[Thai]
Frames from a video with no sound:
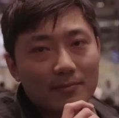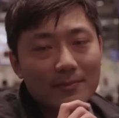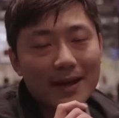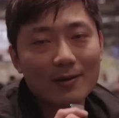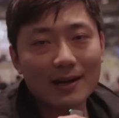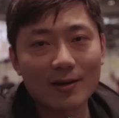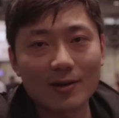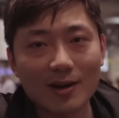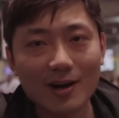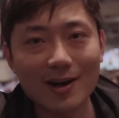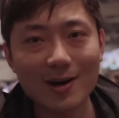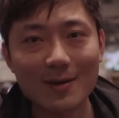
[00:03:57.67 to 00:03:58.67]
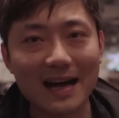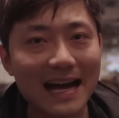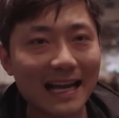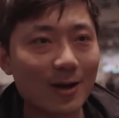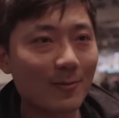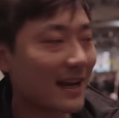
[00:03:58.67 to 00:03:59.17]
แมวเราก็
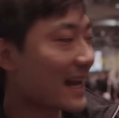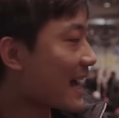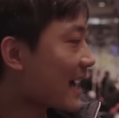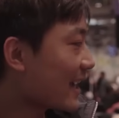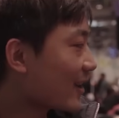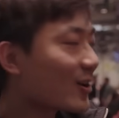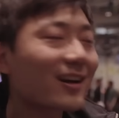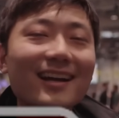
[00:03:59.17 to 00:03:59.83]
พาเรามาได้ค่อน